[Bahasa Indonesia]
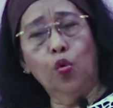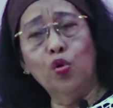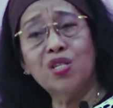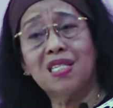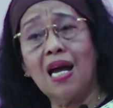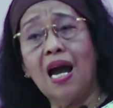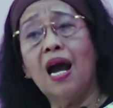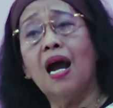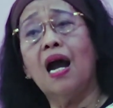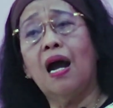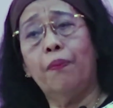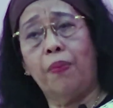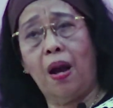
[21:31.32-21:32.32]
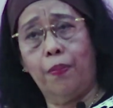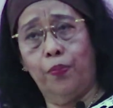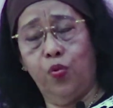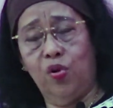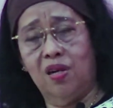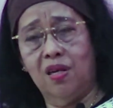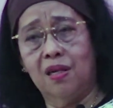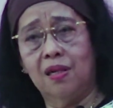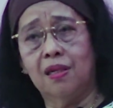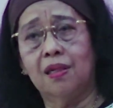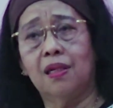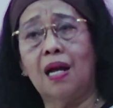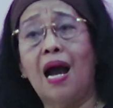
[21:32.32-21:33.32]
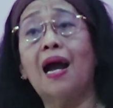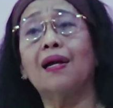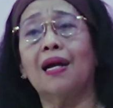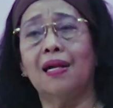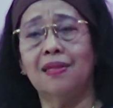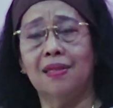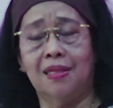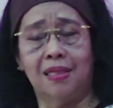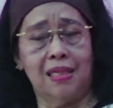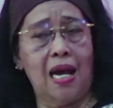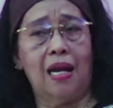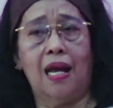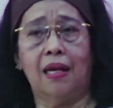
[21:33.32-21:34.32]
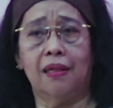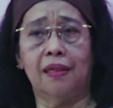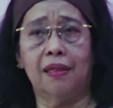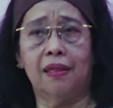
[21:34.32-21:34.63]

Usaha apapun akan jalan.